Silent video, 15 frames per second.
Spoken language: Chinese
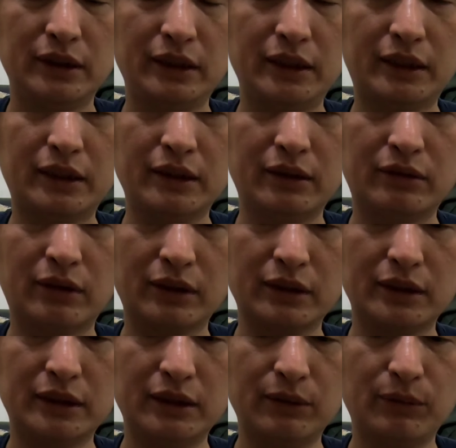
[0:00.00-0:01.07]
一次装
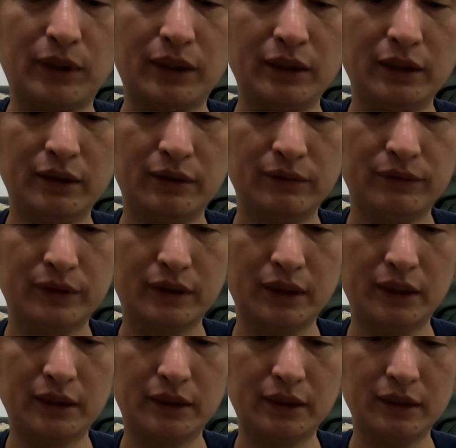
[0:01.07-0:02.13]
得进吗？
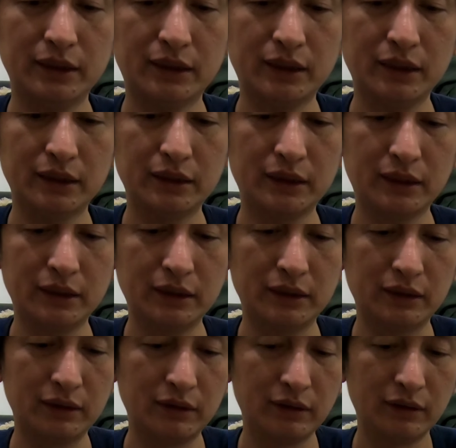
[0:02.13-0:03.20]
这也是测
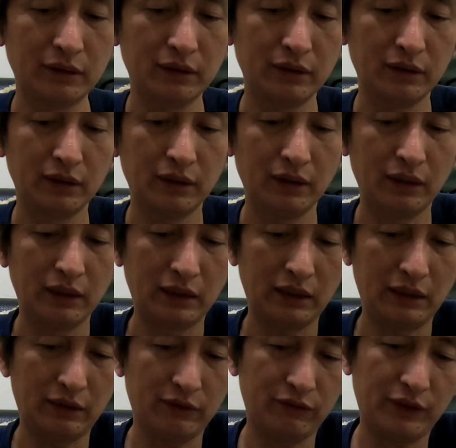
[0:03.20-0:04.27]
试。
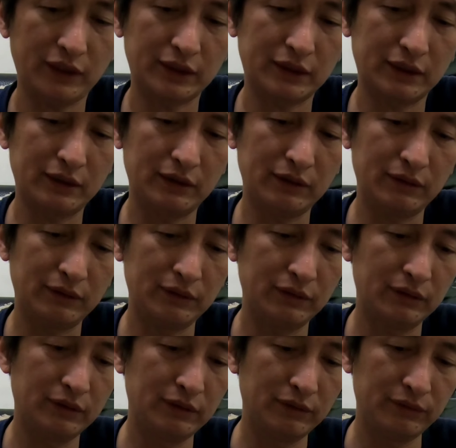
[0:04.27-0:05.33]
好，放这，
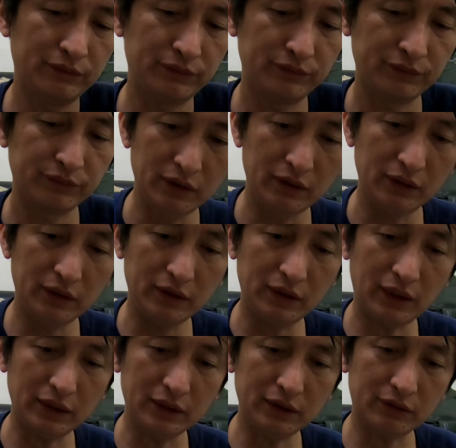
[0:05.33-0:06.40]
应
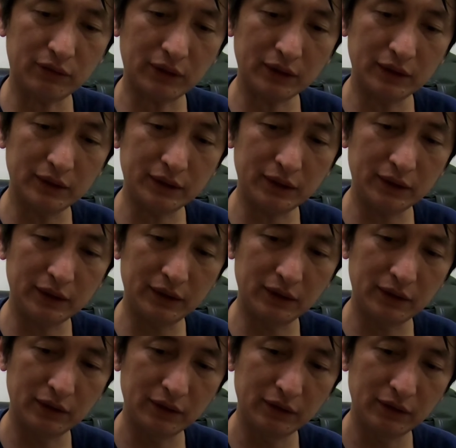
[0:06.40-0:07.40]
该是装得进，